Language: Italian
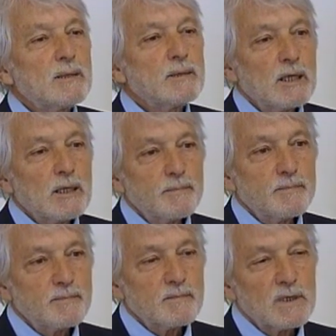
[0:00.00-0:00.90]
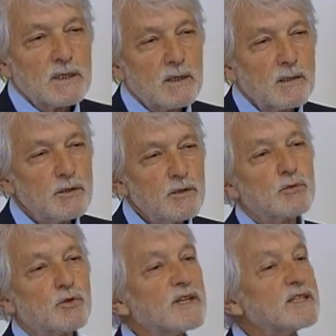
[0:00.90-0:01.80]
Eh,
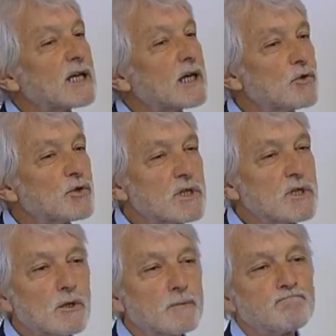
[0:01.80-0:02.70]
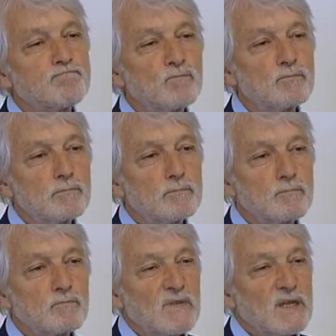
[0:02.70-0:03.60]
io dovrei dire così, no? mm.